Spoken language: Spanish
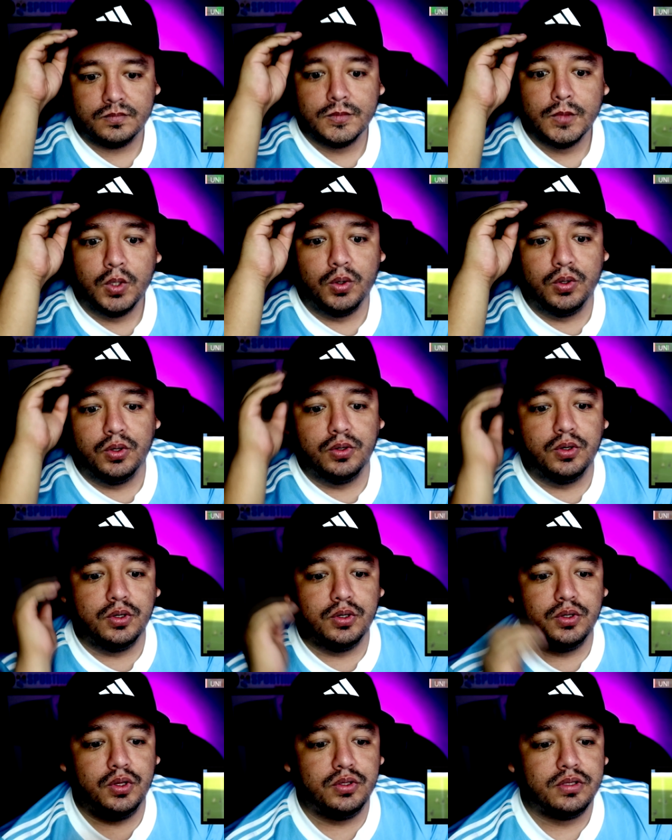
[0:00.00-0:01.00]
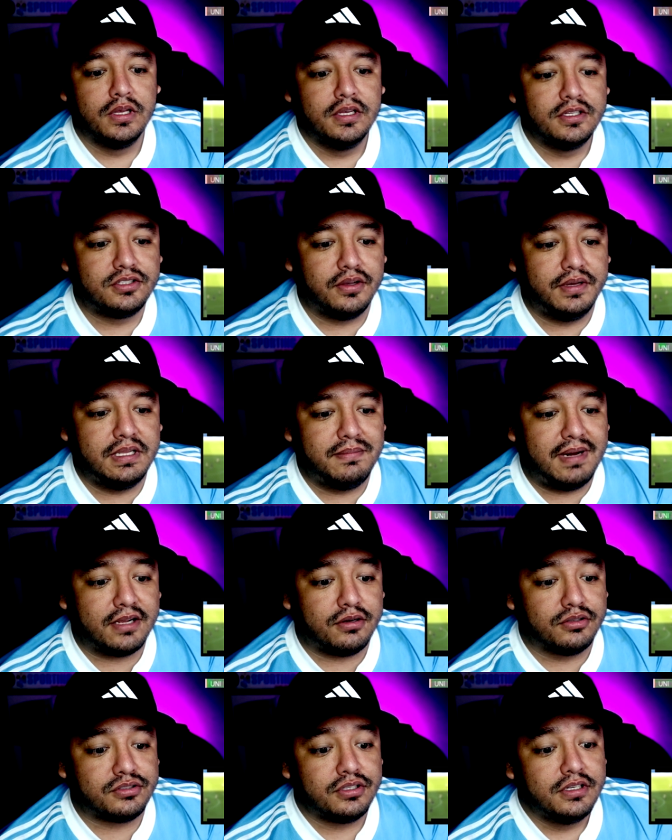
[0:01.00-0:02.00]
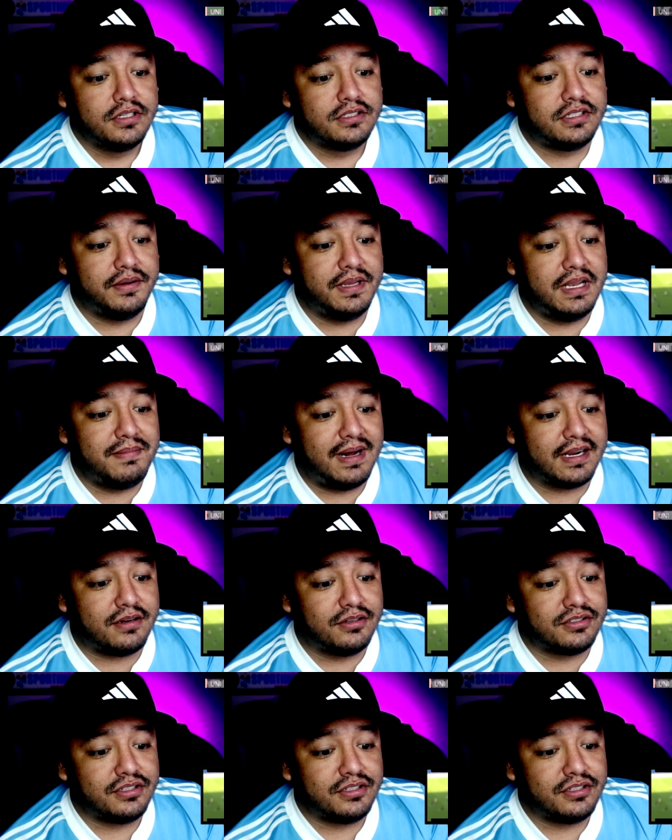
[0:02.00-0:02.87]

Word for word: Uy, uy, uy, Se viene Marcos. Se viene Marcos.